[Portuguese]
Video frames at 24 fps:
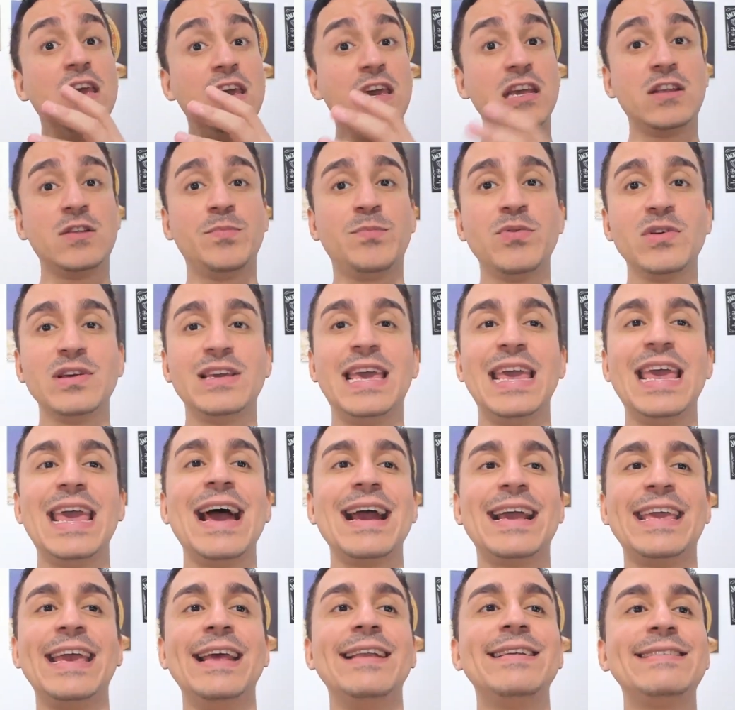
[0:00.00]
Isso porque é
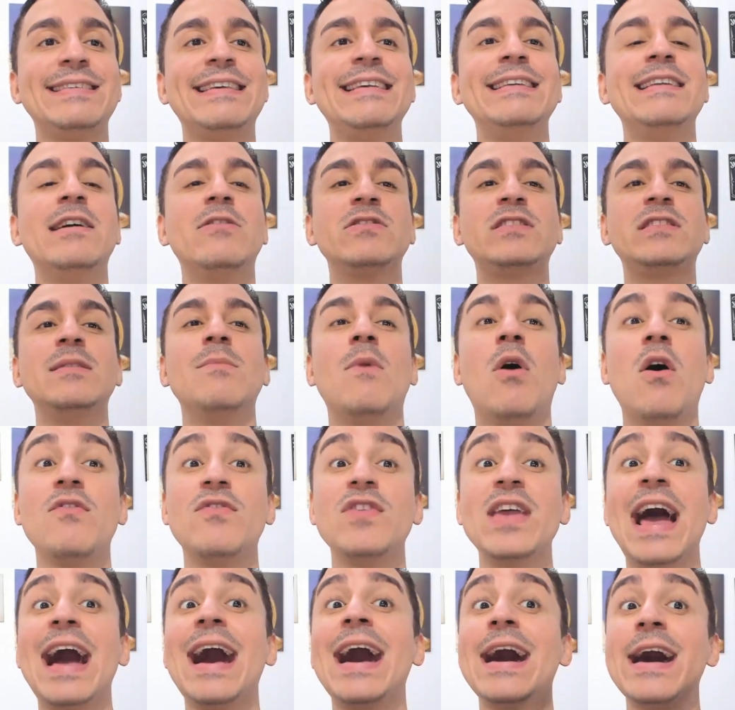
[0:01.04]
aqueles que não se
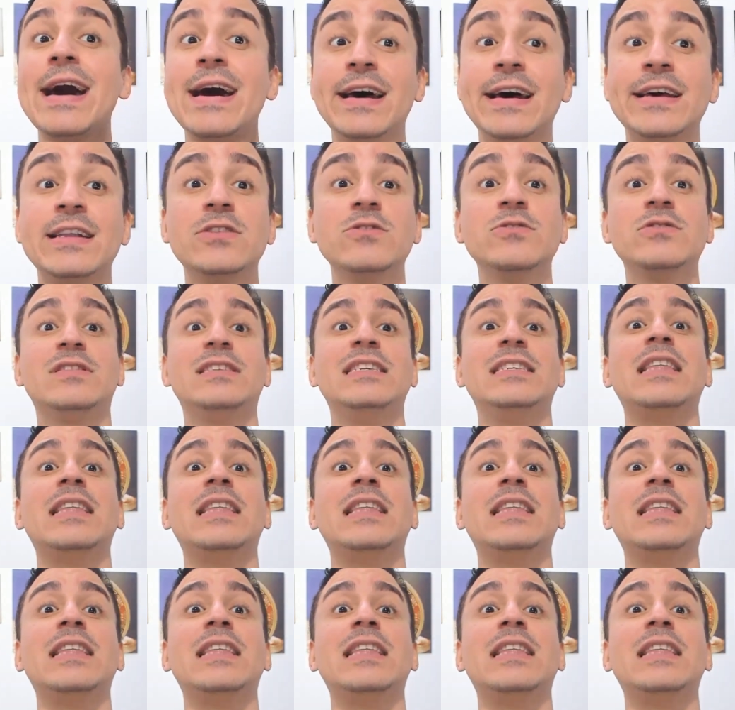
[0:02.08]
movem há anos